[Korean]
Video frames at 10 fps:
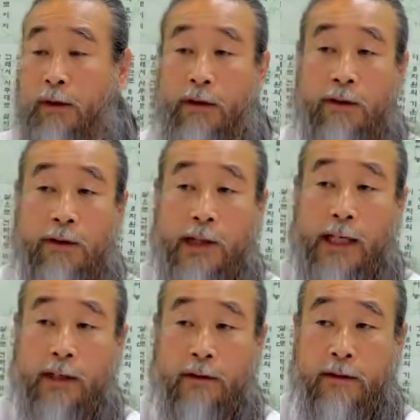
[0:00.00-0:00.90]
그
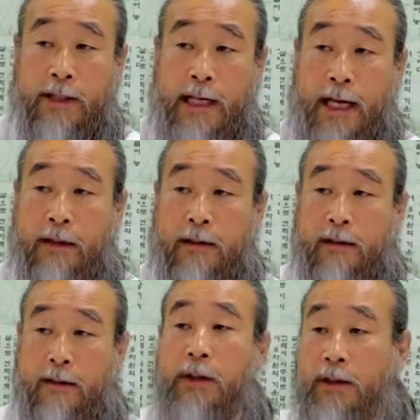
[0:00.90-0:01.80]
이야기를 잘
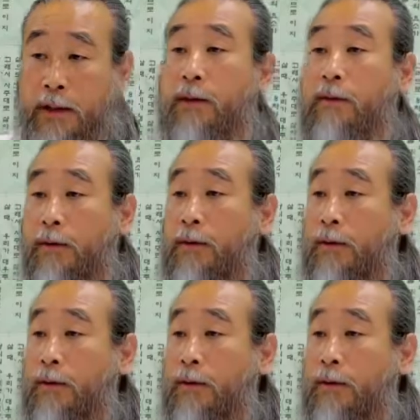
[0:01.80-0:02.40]
들으면 되고